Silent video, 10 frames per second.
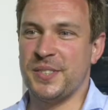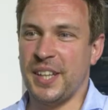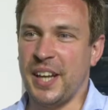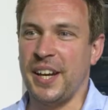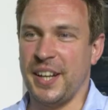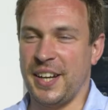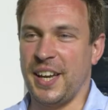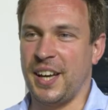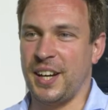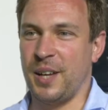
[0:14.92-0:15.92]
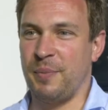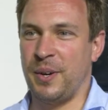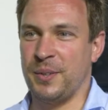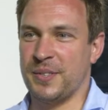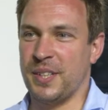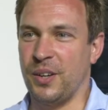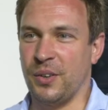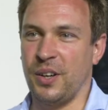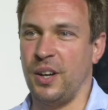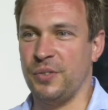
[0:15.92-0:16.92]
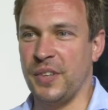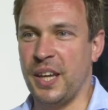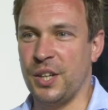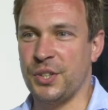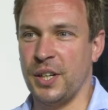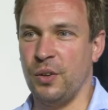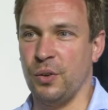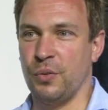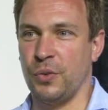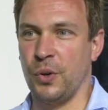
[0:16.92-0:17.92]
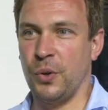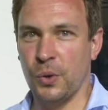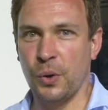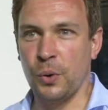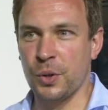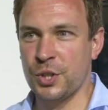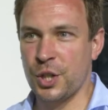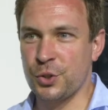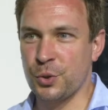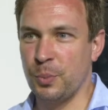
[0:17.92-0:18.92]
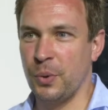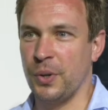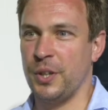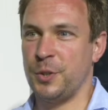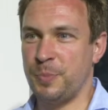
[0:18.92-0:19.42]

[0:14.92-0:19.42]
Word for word: Seit einigen Jahren haben wir uns auch auf die Herstellung von ökologischer Schuhmode